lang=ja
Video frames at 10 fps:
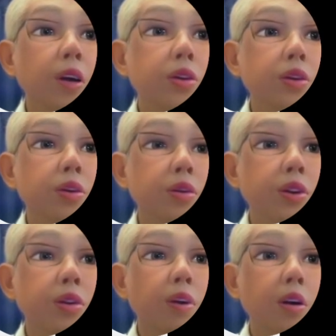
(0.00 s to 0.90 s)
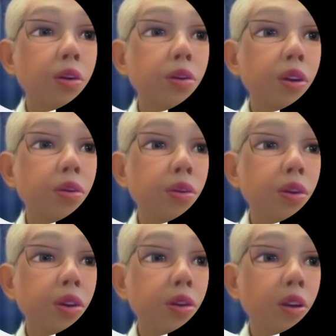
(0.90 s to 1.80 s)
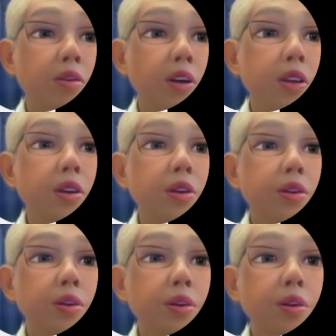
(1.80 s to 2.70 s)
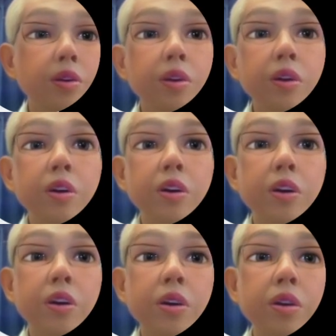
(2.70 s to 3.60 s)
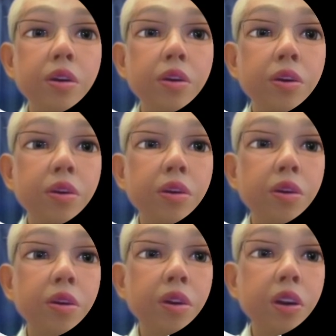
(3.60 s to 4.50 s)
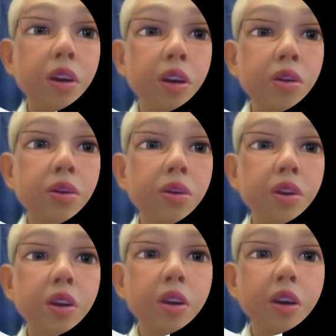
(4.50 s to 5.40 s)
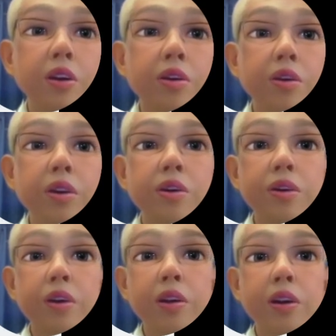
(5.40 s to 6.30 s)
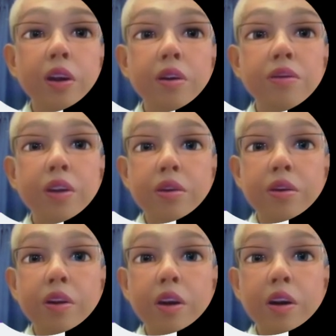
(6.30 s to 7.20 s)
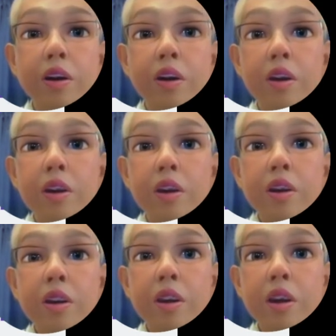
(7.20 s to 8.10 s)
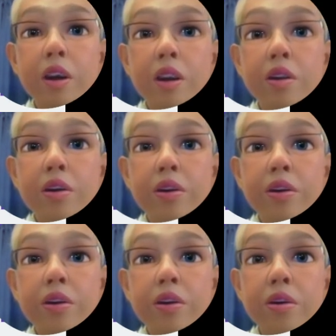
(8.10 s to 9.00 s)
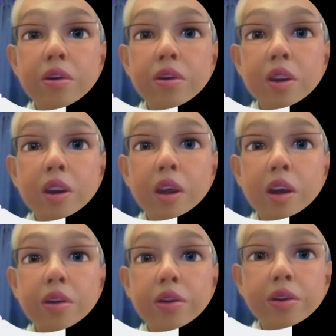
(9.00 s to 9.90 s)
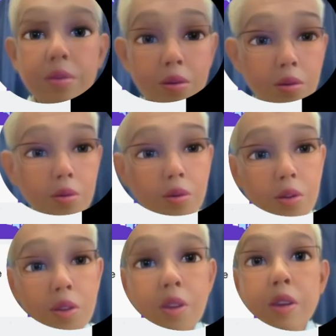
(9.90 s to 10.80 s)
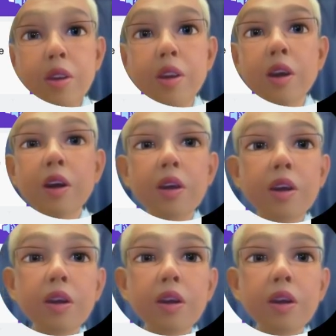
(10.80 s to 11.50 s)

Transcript: 数値はこんな風にすればいいですよという風な。なぜか数値って出すと23ってなるみたいですね。で、変数に乱数を入れて、